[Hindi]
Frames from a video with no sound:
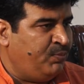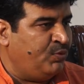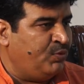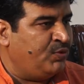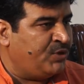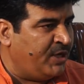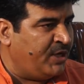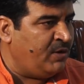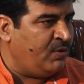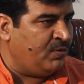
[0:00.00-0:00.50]

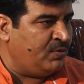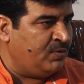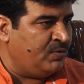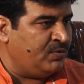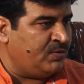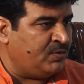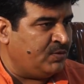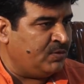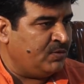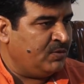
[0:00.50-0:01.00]
भूखे
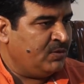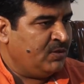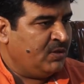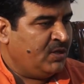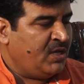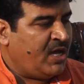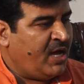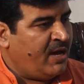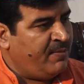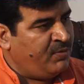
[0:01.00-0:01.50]
लोगों को
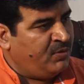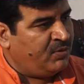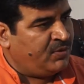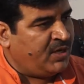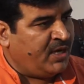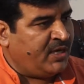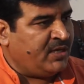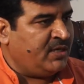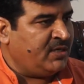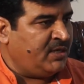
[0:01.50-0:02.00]
आप
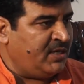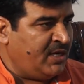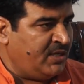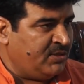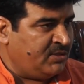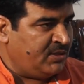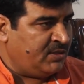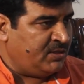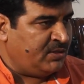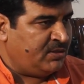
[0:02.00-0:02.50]
लोग खाना
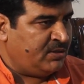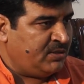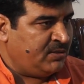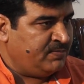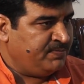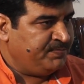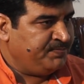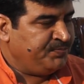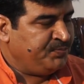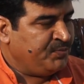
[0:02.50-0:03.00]
खिलाते रहे जी
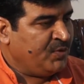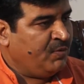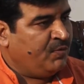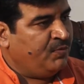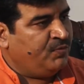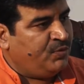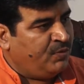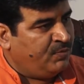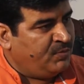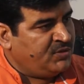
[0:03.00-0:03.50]
जी
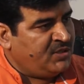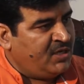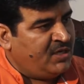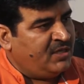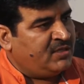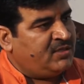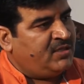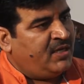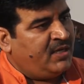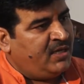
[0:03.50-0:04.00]
वो मुझे
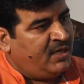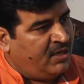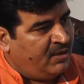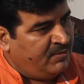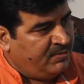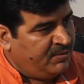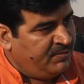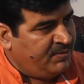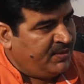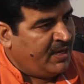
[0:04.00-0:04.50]
लगता है
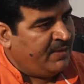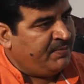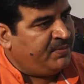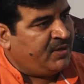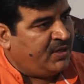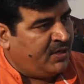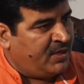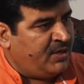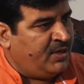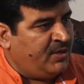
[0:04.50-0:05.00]
अभी भी
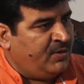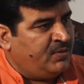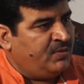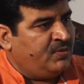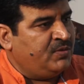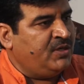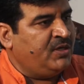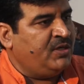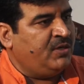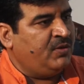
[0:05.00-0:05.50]
आप कर रहे
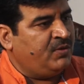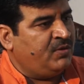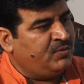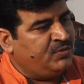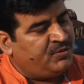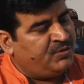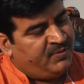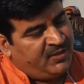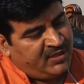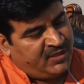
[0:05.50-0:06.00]
होंगे और
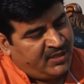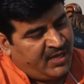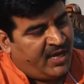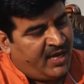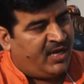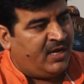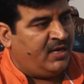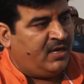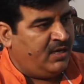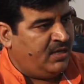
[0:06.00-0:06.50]
उसमें क्या
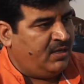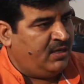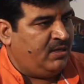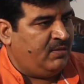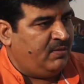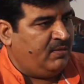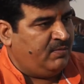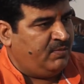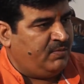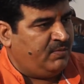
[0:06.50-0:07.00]

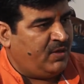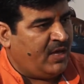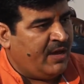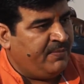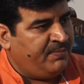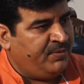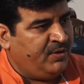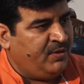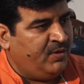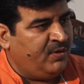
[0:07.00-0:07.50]

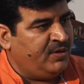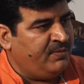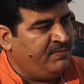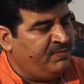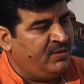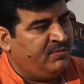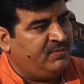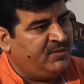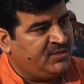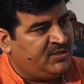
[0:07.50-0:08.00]
आपने और
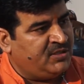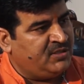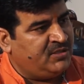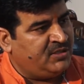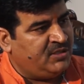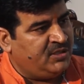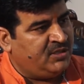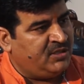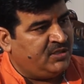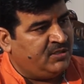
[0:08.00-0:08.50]
इम्प्लीमेशन
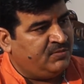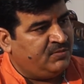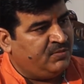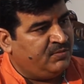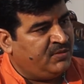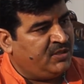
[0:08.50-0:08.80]
की है